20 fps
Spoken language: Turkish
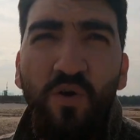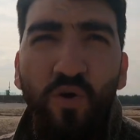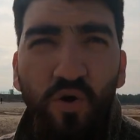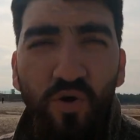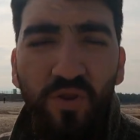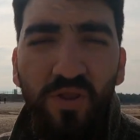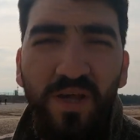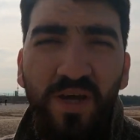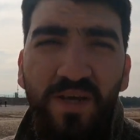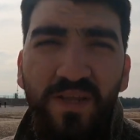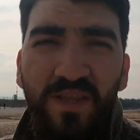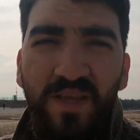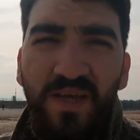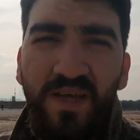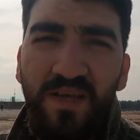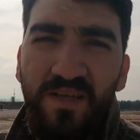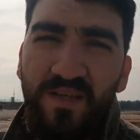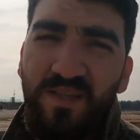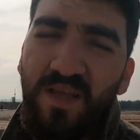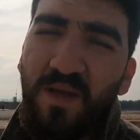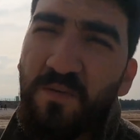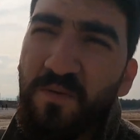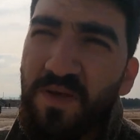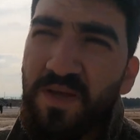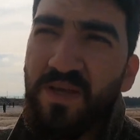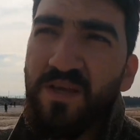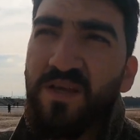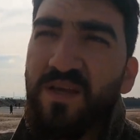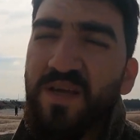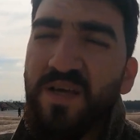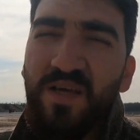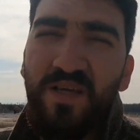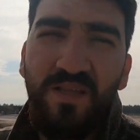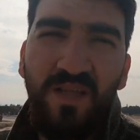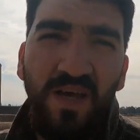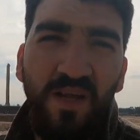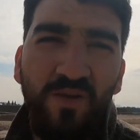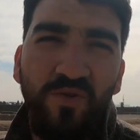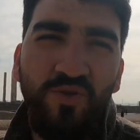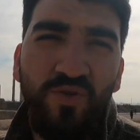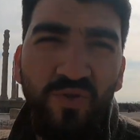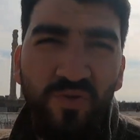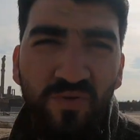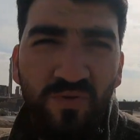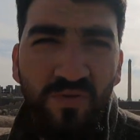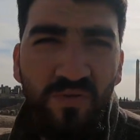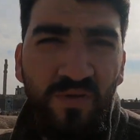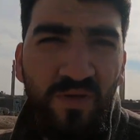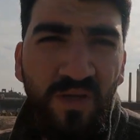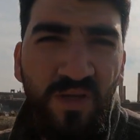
Onlar da tabi e, Darius'un